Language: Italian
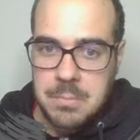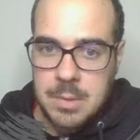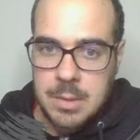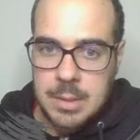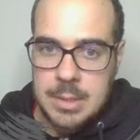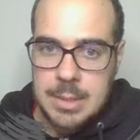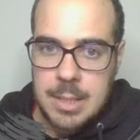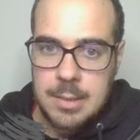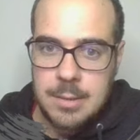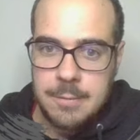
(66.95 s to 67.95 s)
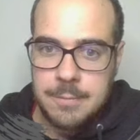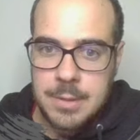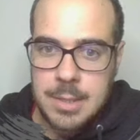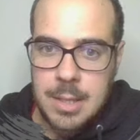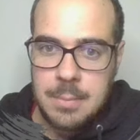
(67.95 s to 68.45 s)
interessante,
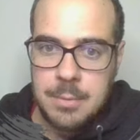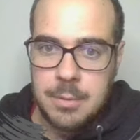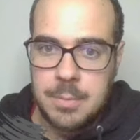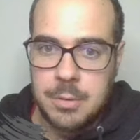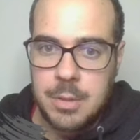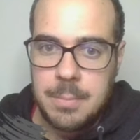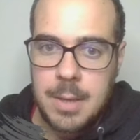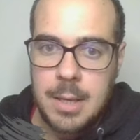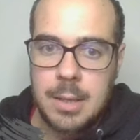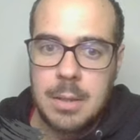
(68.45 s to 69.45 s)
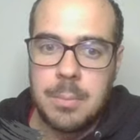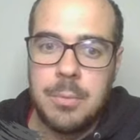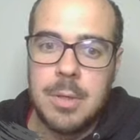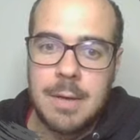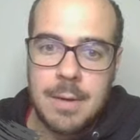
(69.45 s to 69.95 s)
f6 però per un è per,
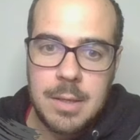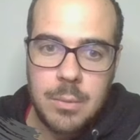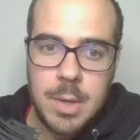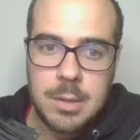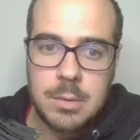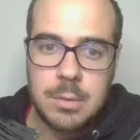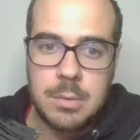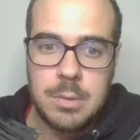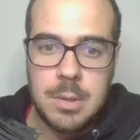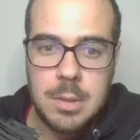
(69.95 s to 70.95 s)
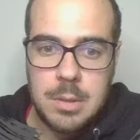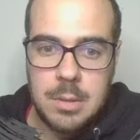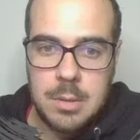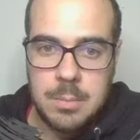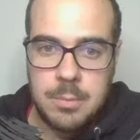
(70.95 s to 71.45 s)
oppure cavallo 4
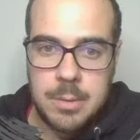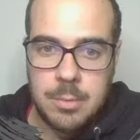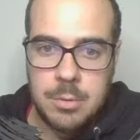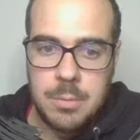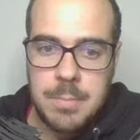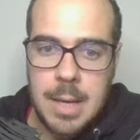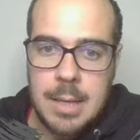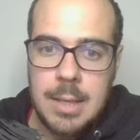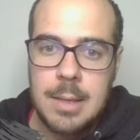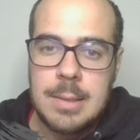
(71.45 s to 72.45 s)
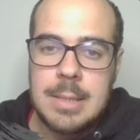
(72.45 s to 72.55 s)
e poi è molto bella,